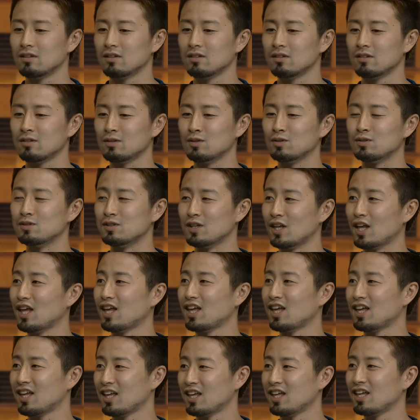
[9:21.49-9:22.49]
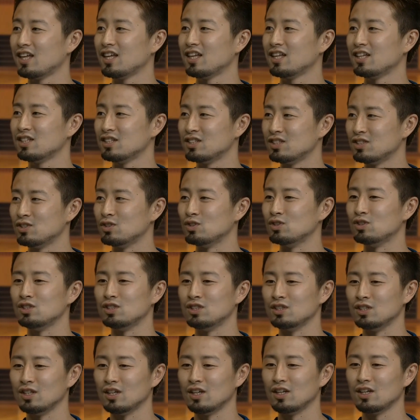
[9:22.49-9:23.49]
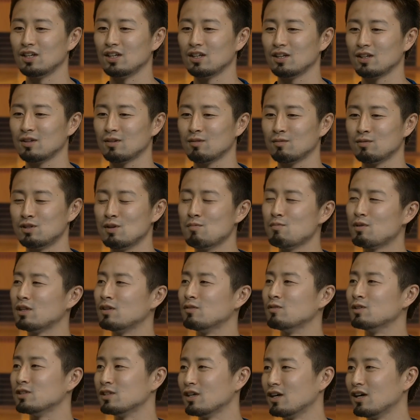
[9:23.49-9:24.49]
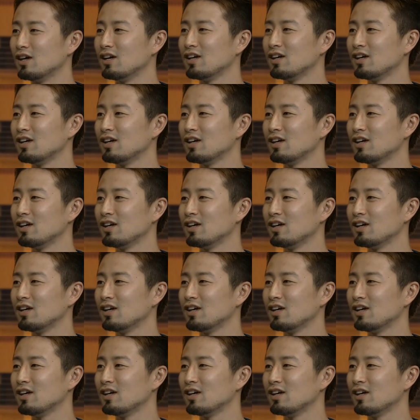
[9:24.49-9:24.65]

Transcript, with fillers: そうですね、うん、中心で全部やってました